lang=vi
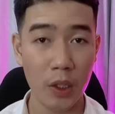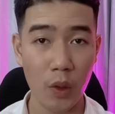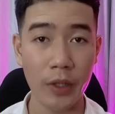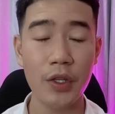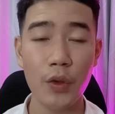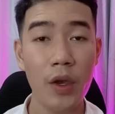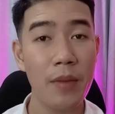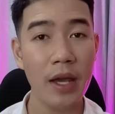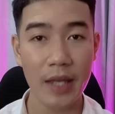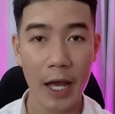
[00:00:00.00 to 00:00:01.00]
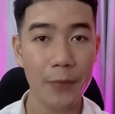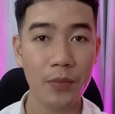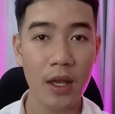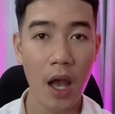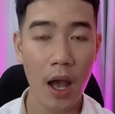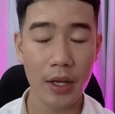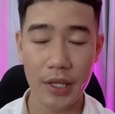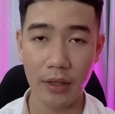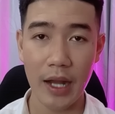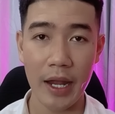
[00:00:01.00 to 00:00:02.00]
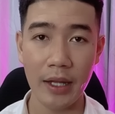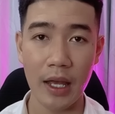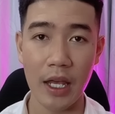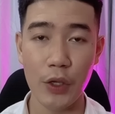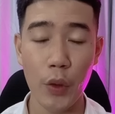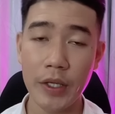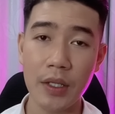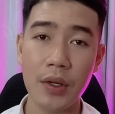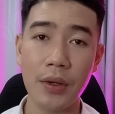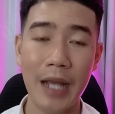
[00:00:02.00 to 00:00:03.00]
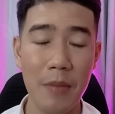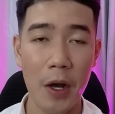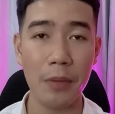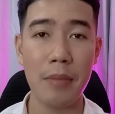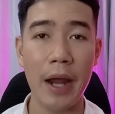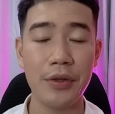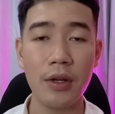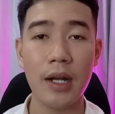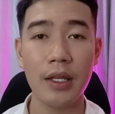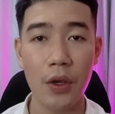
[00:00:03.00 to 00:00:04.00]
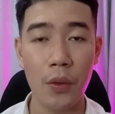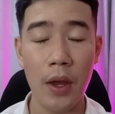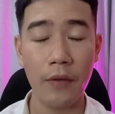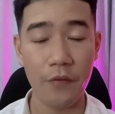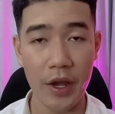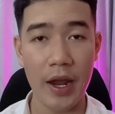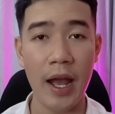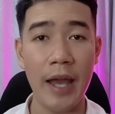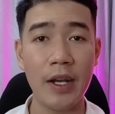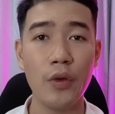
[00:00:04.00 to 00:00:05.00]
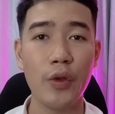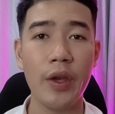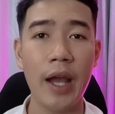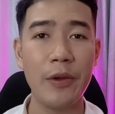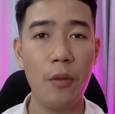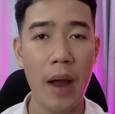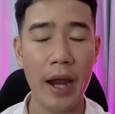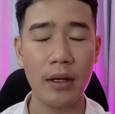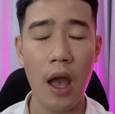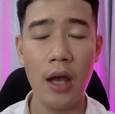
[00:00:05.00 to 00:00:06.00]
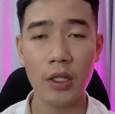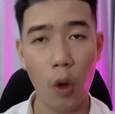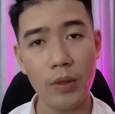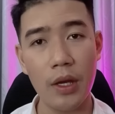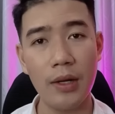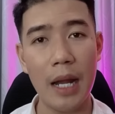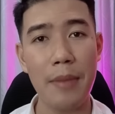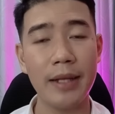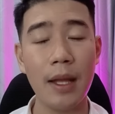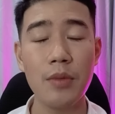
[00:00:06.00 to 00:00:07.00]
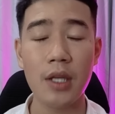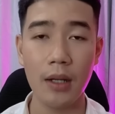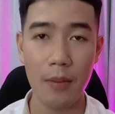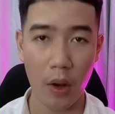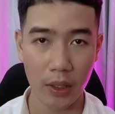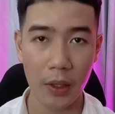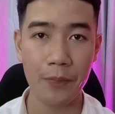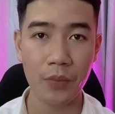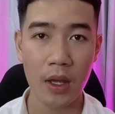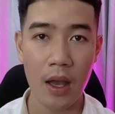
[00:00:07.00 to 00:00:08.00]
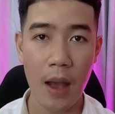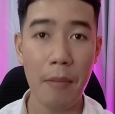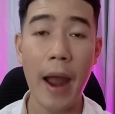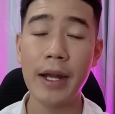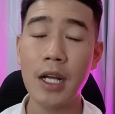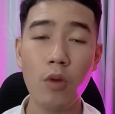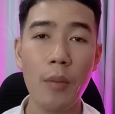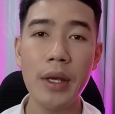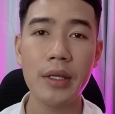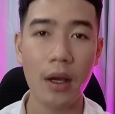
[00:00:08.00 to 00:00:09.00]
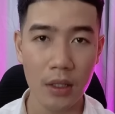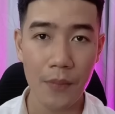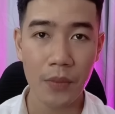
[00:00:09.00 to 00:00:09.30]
luận cho Duy biết nha. Nhân đây thì Duy xin được cảm ơn bạn rất là nhiều vì hai câu chuyện hay của bạn cũng như là bạn tâm sự á mọi người. Bạn không có biết chữ.